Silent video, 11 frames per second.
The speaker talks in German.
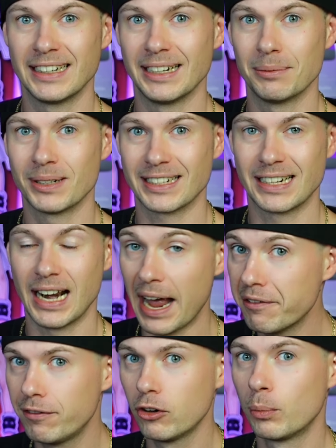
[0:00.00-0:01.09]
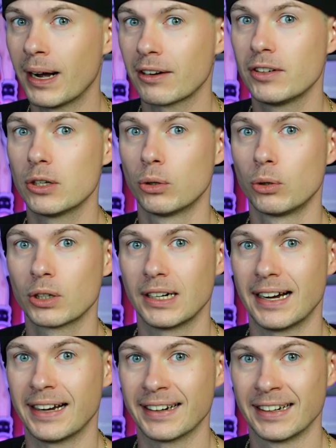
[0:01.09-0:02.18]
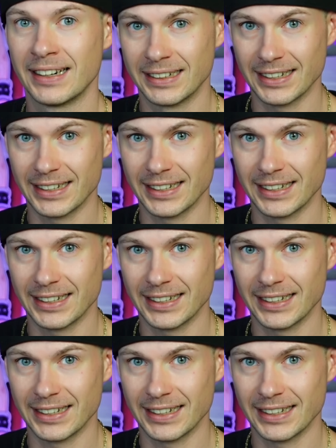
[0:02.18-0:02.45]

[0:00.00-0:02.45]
eben das Live-Flohmarkt-Video hochgeladen.